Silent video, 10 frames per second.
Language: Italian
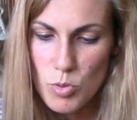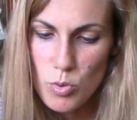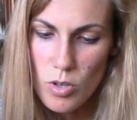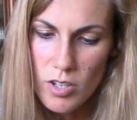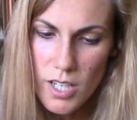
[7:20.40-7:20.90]

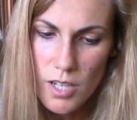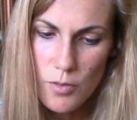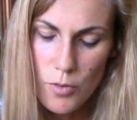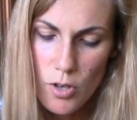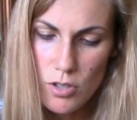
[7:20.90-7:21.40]
un'ora nel
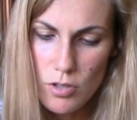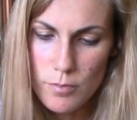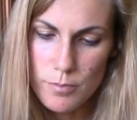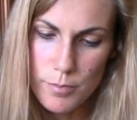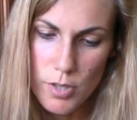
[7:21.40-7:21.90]

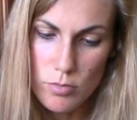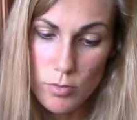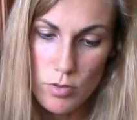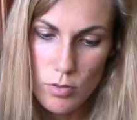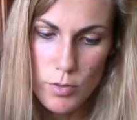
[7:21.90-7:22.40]
forno però
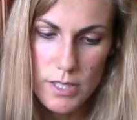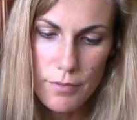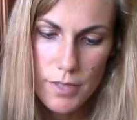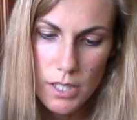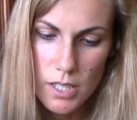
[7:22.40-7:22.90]
questo, questa
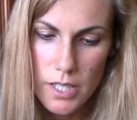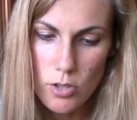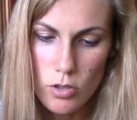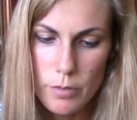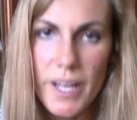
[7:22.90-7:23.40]
fetta è
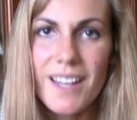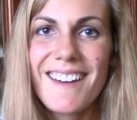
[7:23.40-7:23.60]
enorme